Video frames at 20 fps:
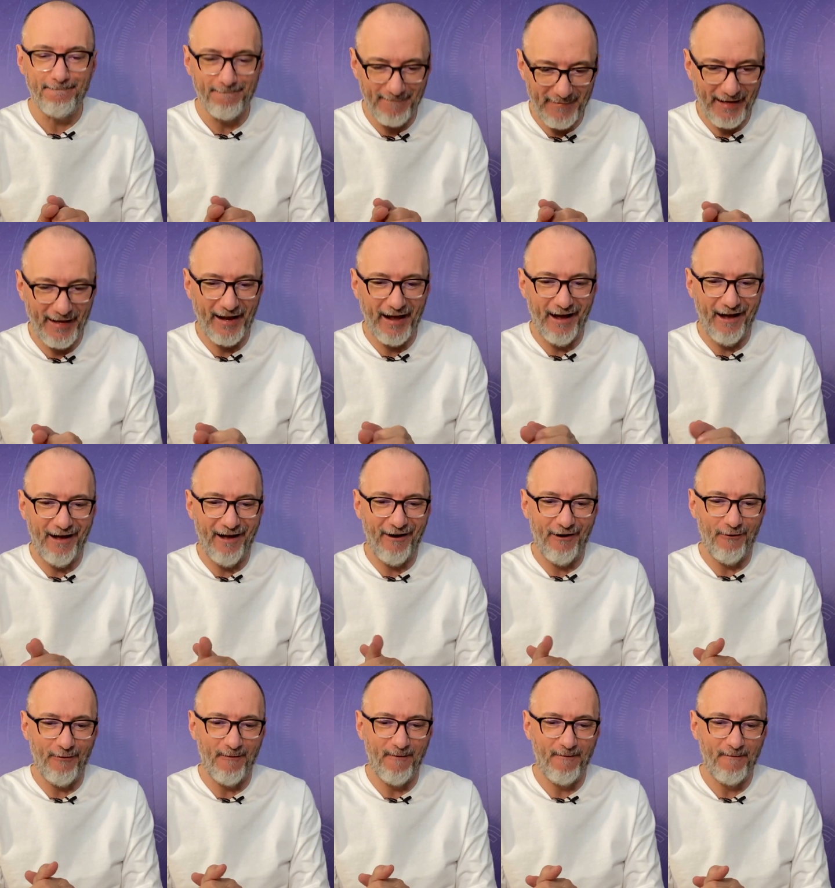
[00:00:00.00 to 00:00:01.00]

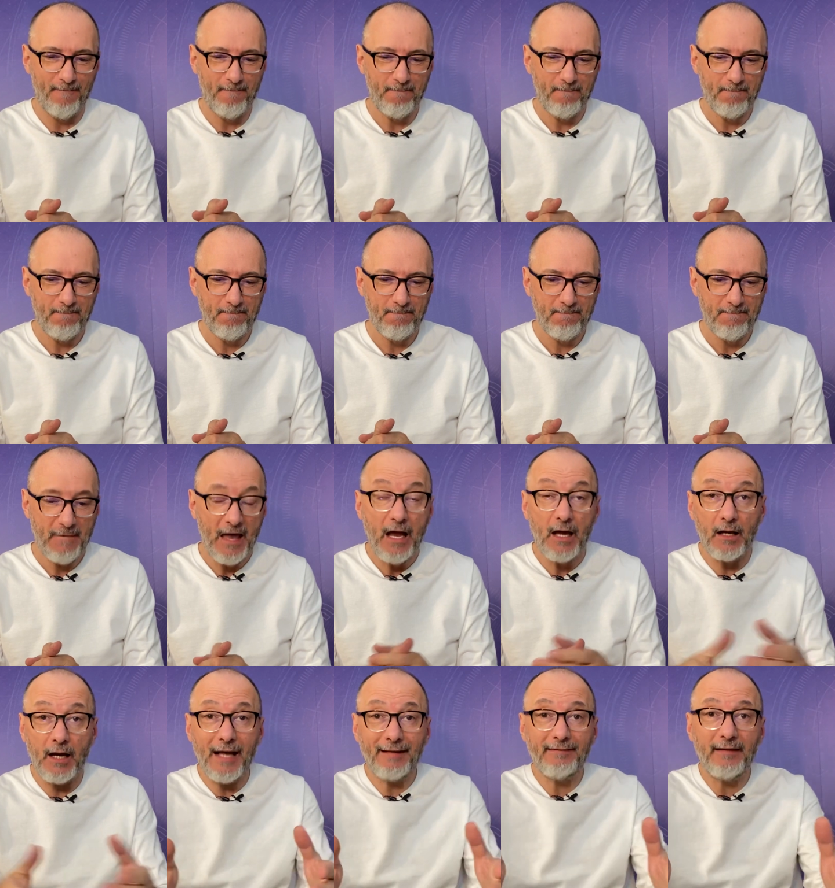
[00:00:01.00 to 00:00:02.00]
Legal.
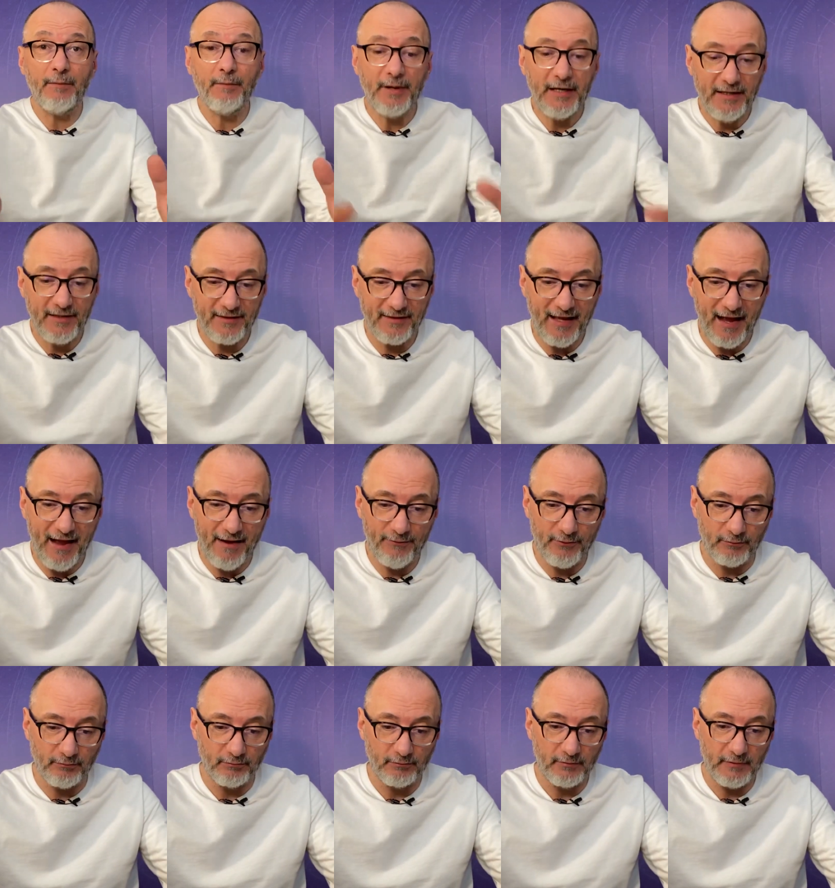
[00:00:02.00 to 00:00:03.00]
Lá também
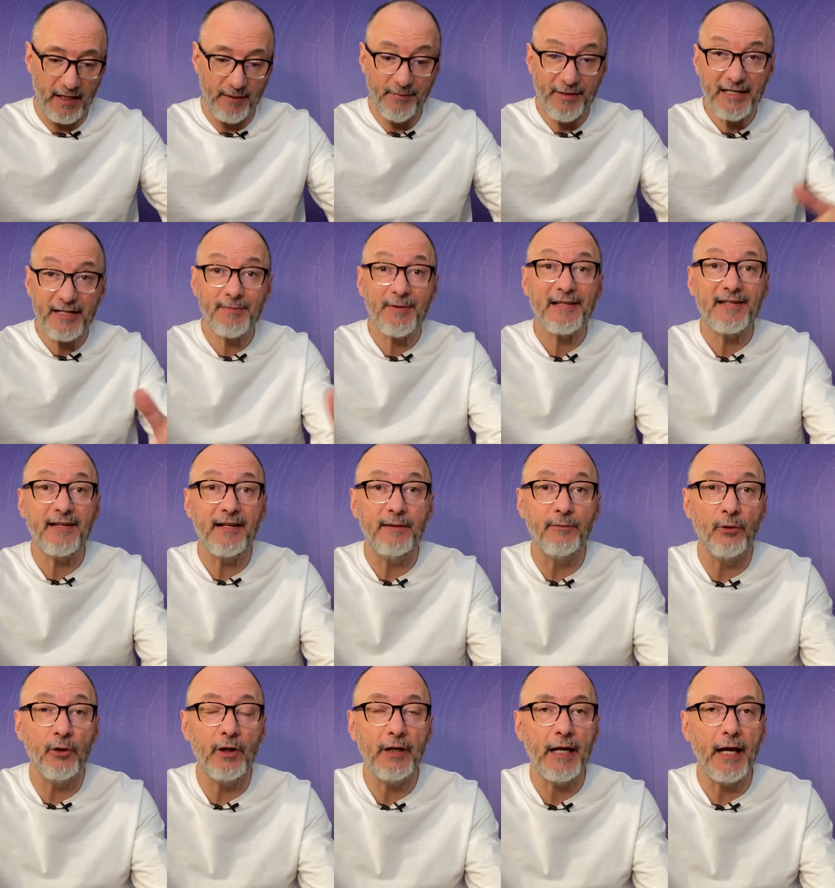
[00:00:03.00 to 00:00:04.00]
estavam, na mesma
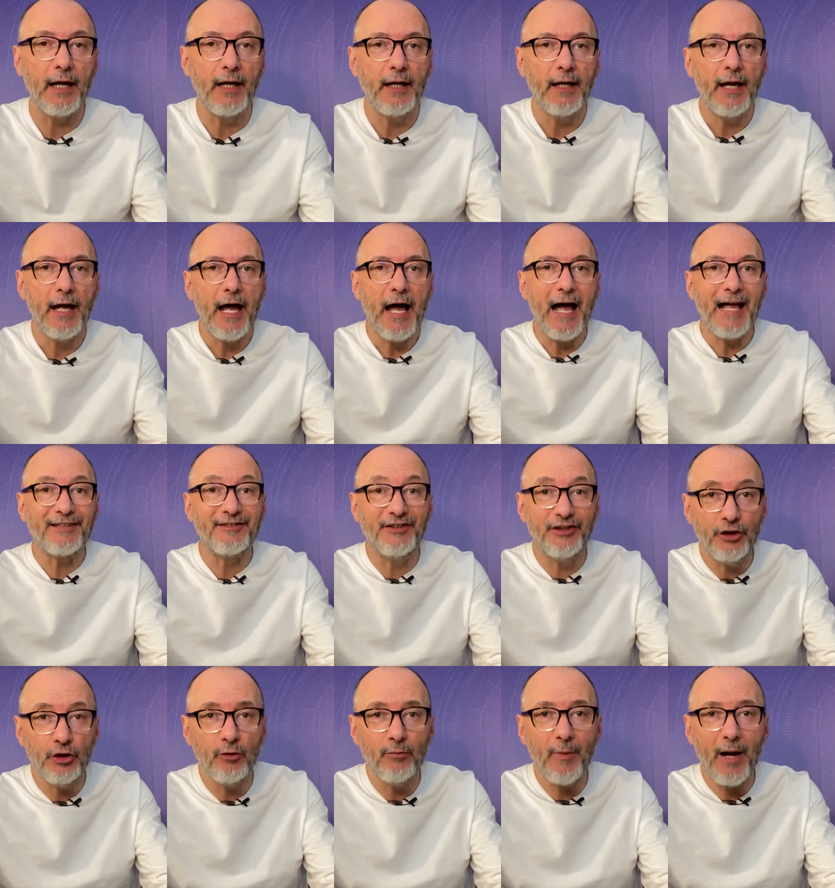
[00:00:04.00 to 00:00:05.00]
cerimônia, a
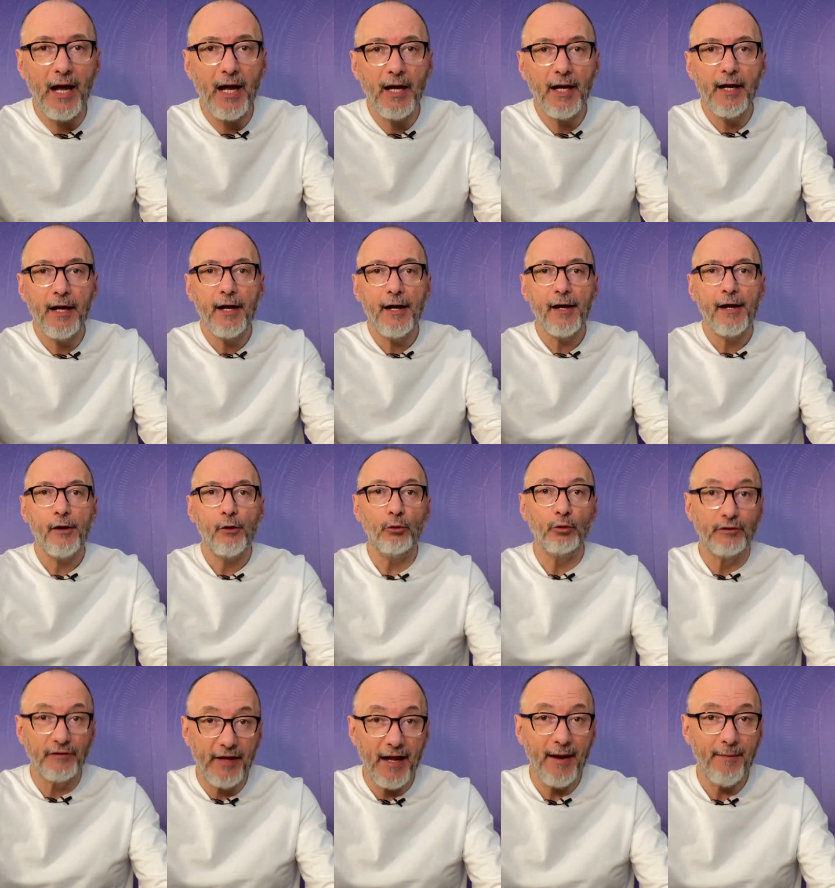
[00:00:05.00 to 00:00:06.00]
Dilma o
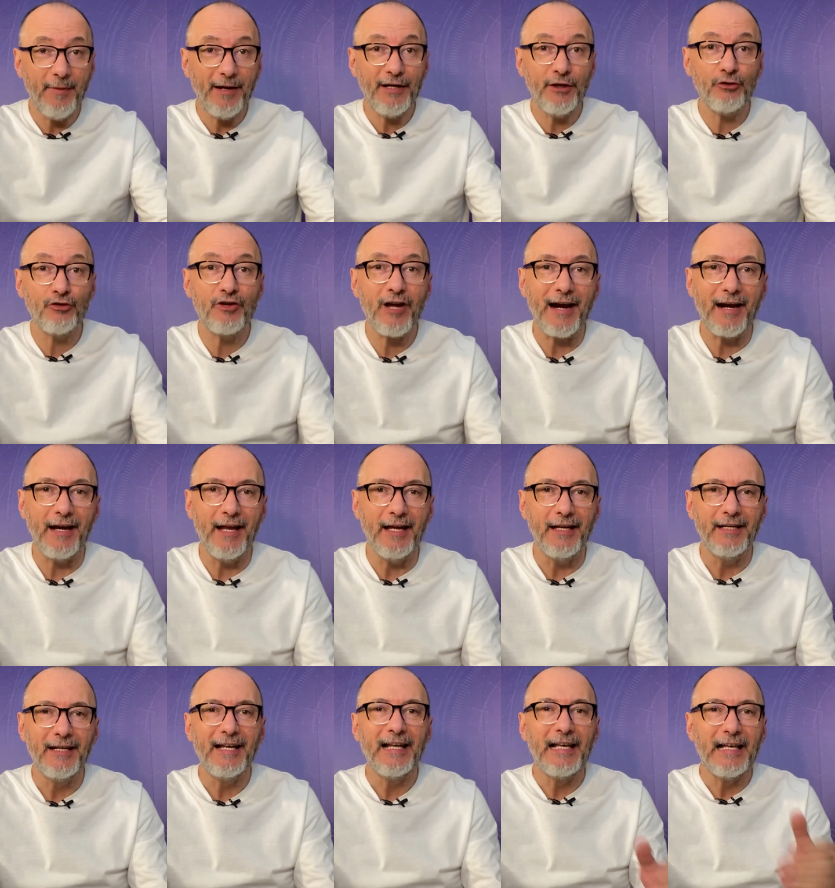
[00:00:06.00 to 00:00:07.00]
Temer e o Sarney,
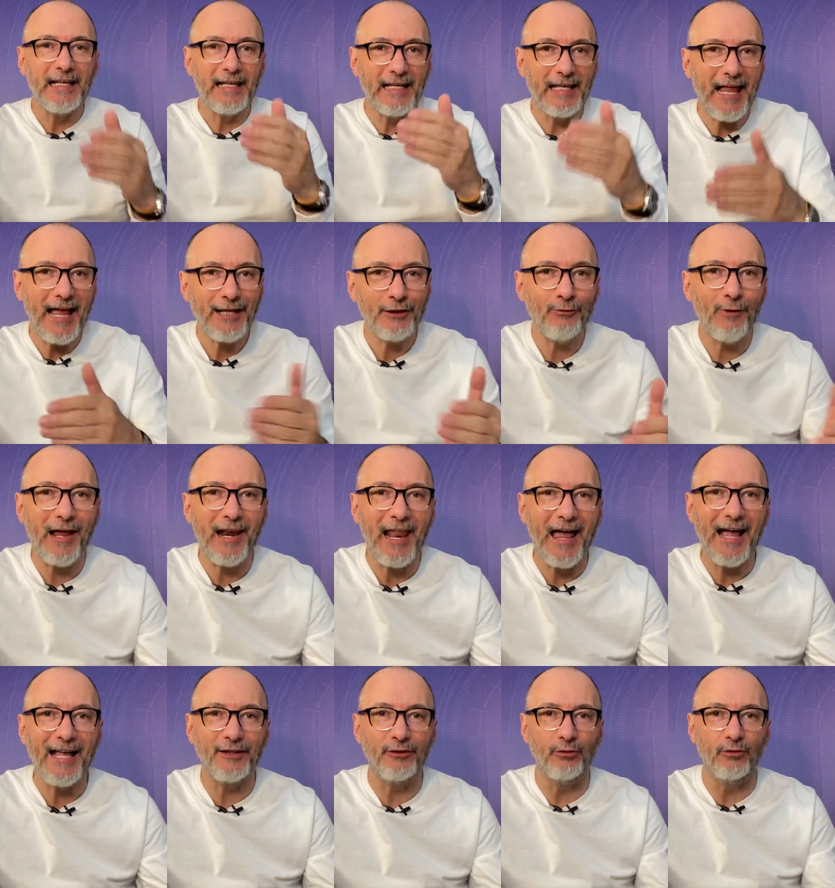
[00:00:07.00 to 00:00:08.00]
lado a
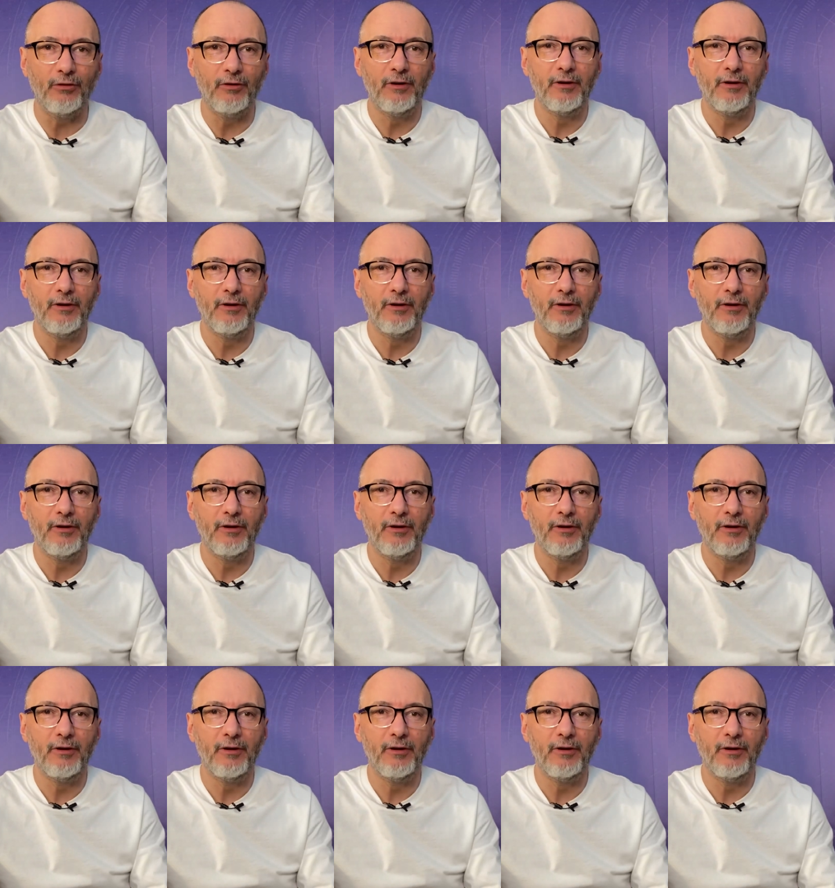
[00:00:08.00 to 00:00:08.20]
lado.